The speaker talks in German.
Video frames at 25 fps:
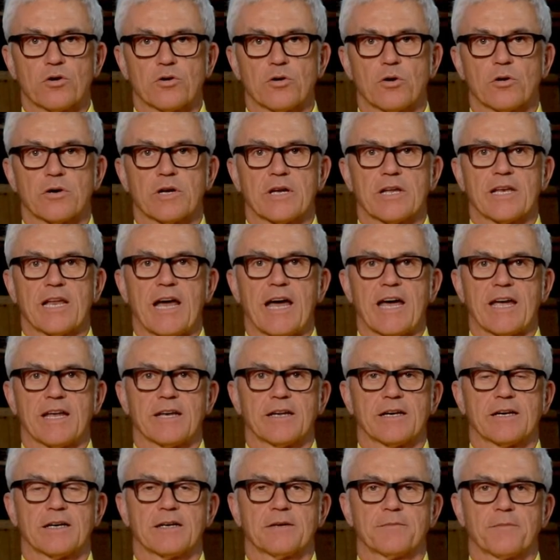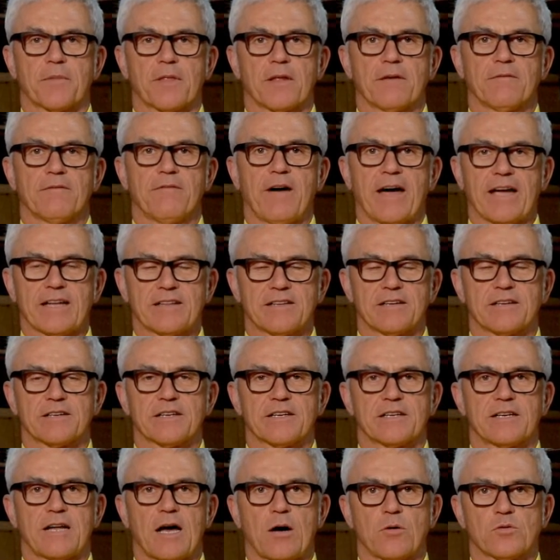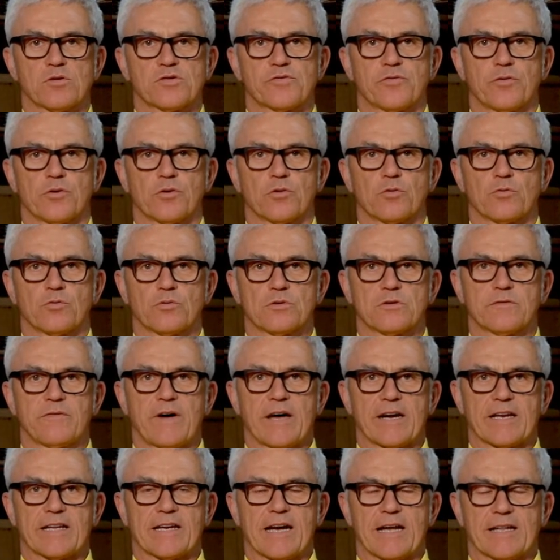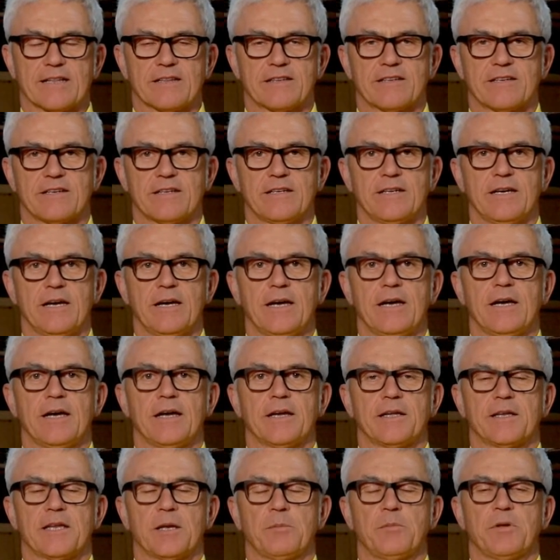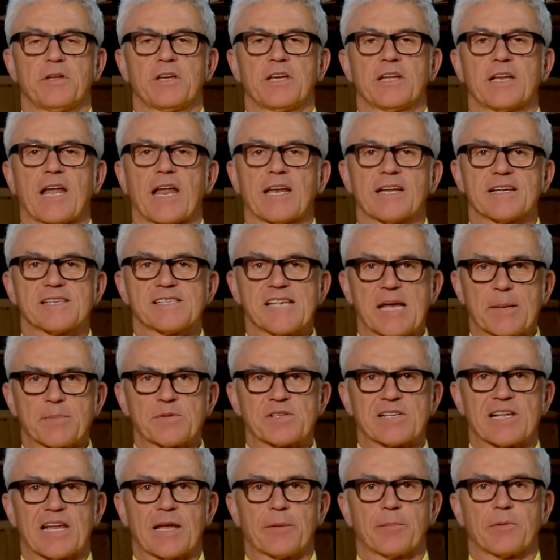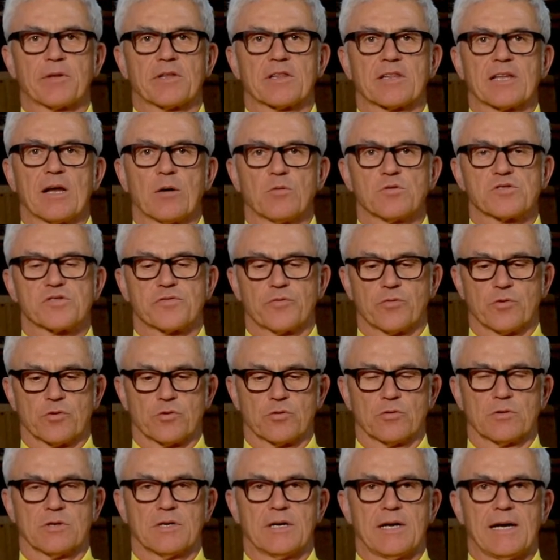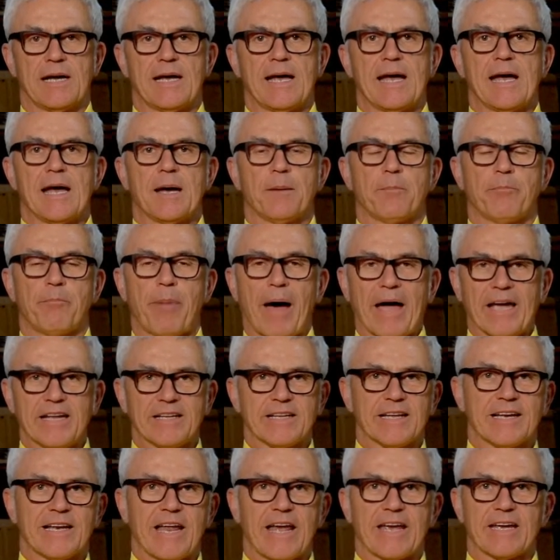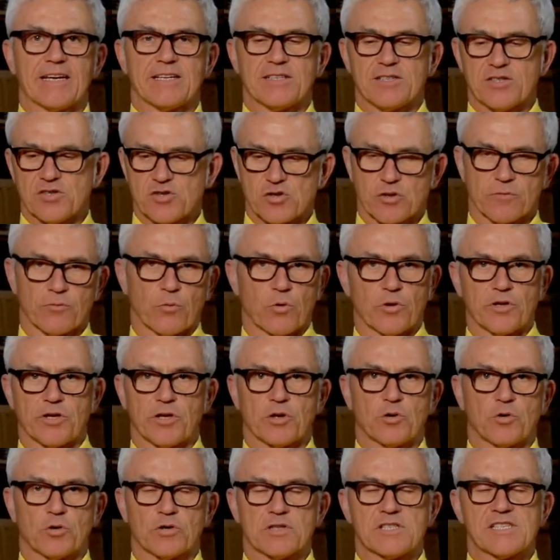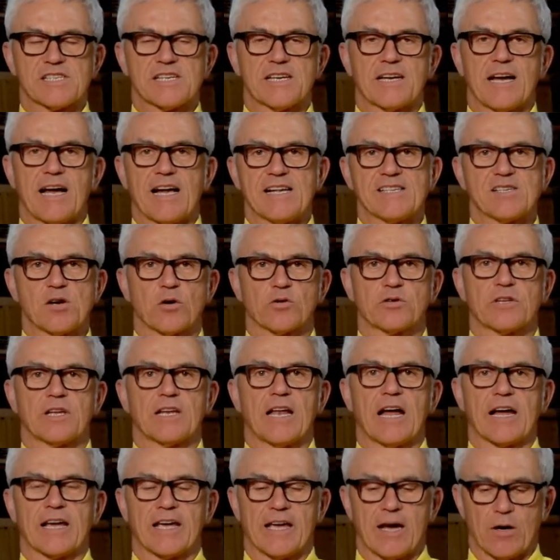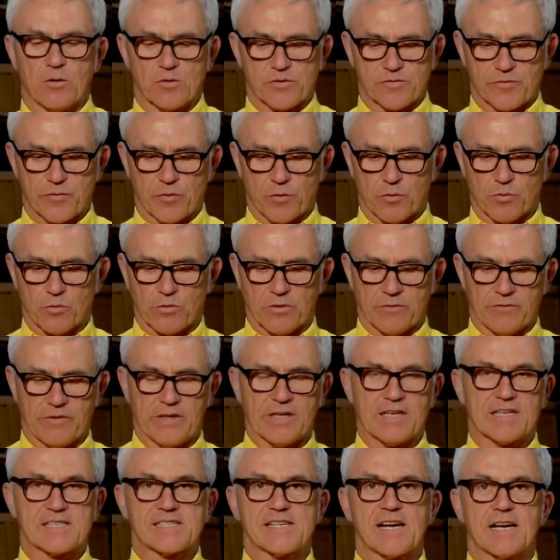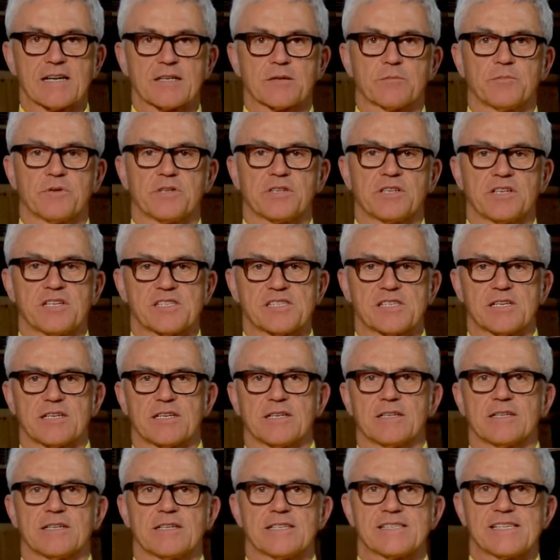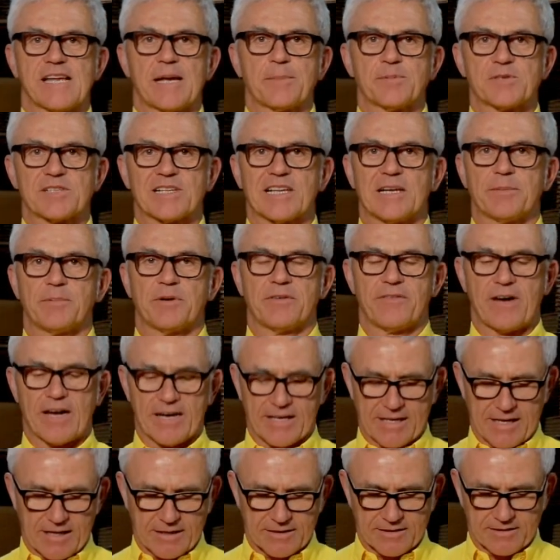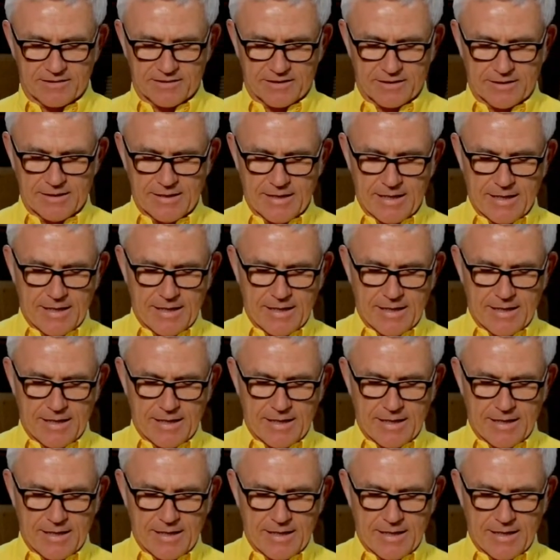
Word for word: noch in einer weiteren Ausführung und Variante, nämlich in einer selbstklebenden Ausführung. Beide Längen, sowohl die kurze als auch die lange Ausführung, wie gesagt, mit dieser Selbstklebevariante.